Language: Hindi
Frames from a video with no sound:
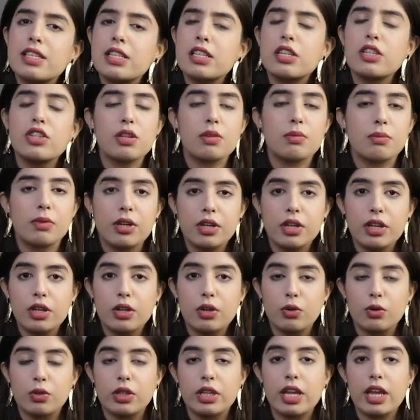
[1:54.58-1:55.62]
ऐसे चमक रही
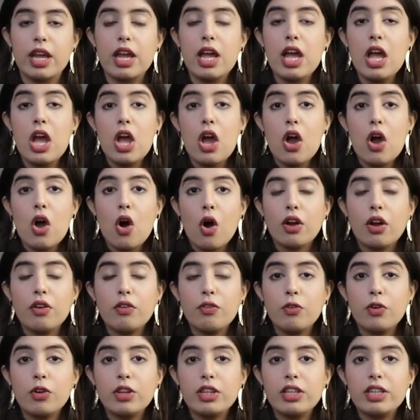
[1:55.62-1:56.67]
होती हैं
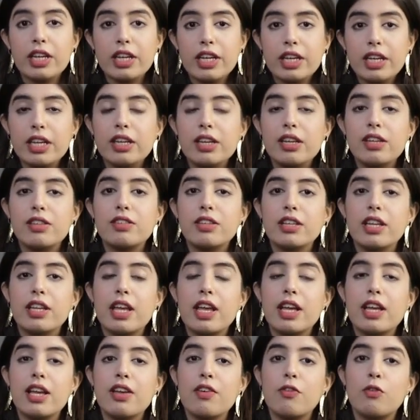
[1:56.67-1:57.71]
और वो यही रीज़न
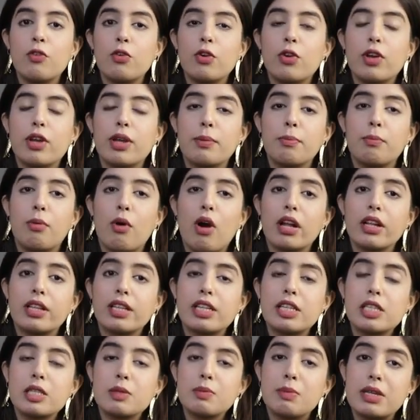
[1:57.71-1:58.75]
है कि वो एक बहुत
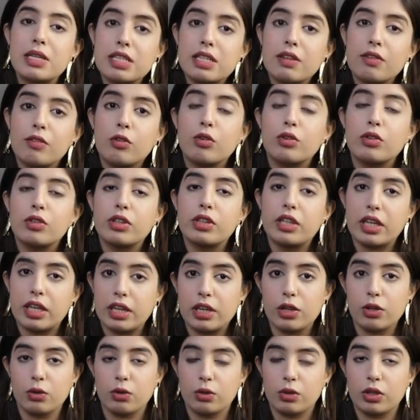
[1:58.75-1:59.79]
एक्सपेंसिव लुक दे
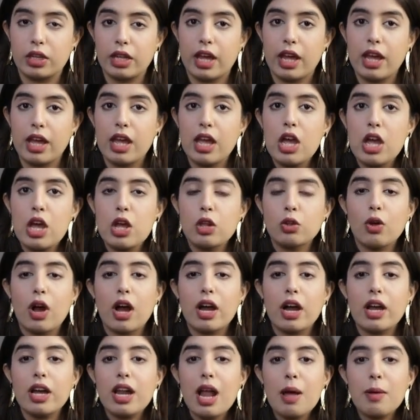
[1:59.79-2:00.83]
रही होती है तो
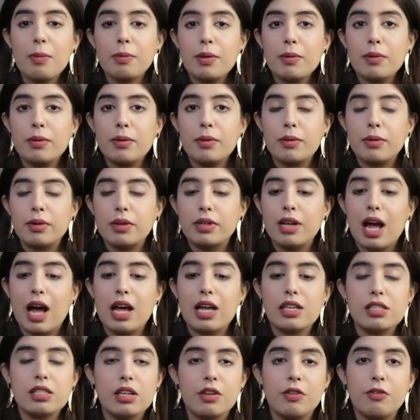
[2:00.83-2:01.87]
अगर आपके
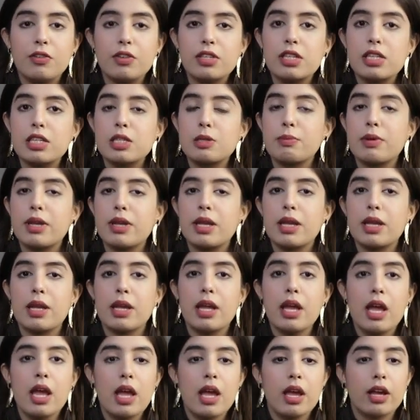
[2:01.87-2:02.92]
ग्लास सर्फिसेज पे
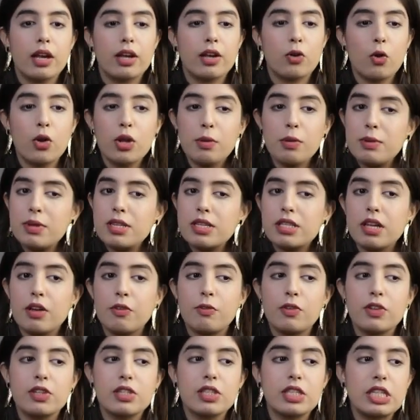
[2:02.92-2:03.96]
कोई भी
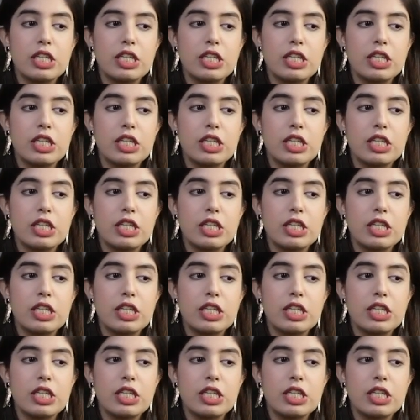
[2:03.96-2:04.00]
सरफेस